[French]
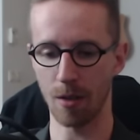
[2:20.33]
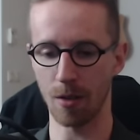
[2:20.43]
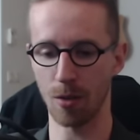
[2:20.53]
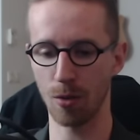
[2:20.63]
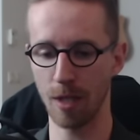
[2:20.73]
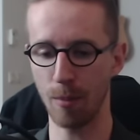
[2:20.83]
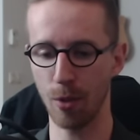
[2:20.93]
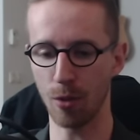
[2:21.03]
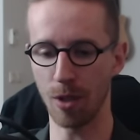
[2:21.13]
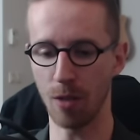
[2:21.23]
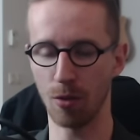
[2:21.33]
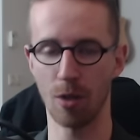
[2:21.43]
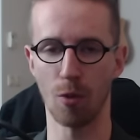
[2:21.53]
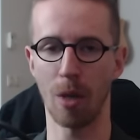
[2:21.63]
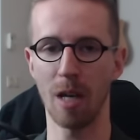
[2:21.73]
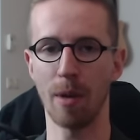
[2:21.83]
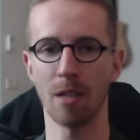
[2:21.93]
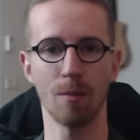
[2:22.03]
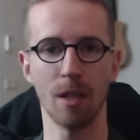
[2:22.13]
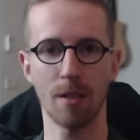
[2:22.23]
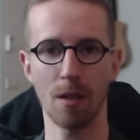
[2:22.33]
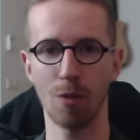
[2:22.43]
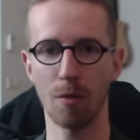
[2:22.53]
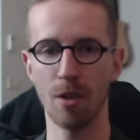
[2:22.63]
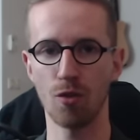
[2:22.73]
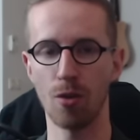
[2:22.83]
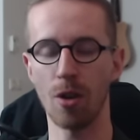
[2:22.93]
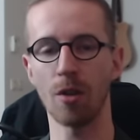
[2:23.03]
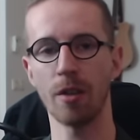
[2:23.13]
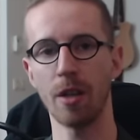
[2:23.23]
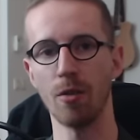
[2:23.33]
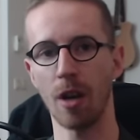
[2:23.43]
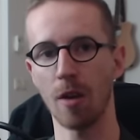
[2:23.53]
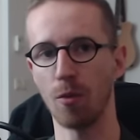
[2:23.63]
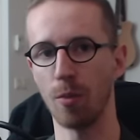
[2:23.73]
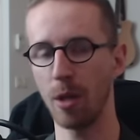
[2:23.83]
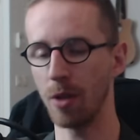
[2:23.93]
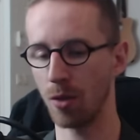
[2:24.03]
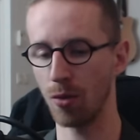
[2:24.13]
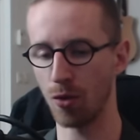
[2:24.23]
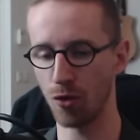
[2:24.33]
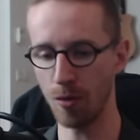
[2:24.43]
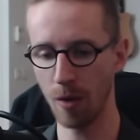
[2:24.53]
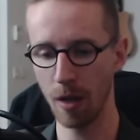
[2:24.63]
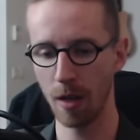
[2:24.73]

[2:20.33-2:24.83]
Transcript: succès pionnier, donc ils ont parlé par exemple des 5 premiers joueurs qui auraient accompli une action dans le jeu.